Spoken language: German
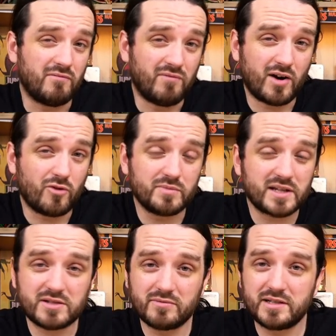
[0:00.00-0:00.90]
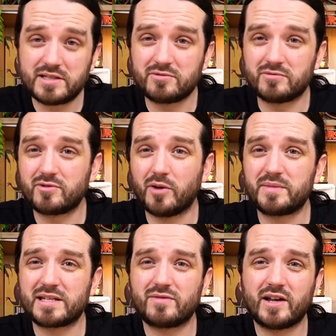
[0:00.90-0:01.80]
Warum das so ist und ob
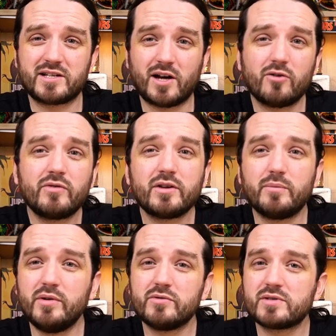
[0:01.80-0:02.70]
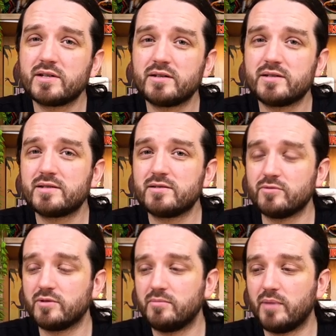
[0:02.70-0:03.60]
das vielleicht auch wieder Biosyn ist
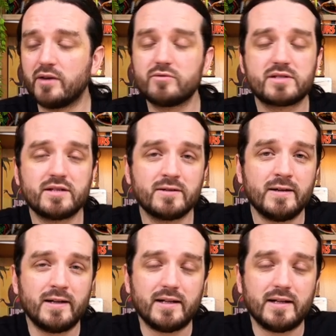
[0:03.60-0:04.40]
oder Biosyn,